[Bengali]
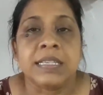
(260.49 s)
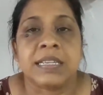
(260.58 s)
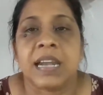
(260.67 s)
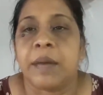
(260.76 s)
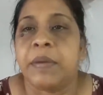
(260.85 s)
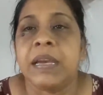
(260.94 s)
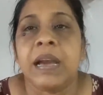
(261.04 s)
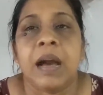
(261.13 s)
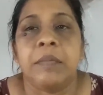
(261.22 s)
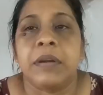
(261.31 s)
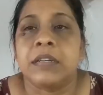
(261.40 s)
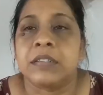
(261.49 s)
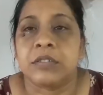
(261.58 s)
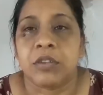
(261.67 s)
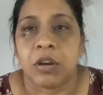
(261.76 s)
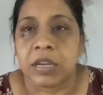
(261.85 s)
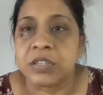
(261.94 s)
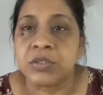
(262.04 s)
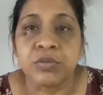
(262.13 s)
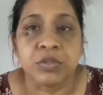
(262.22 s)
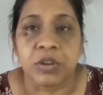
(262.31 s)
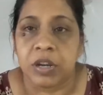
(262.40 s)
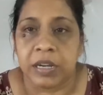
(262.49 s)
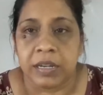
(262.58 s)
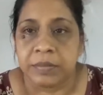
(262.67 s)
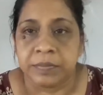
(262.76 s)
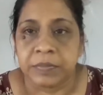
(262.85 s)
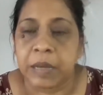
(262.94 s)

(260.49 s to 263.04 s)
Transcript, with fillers: স্ক্রাবিং আমার ত্বকে স্যুট করে না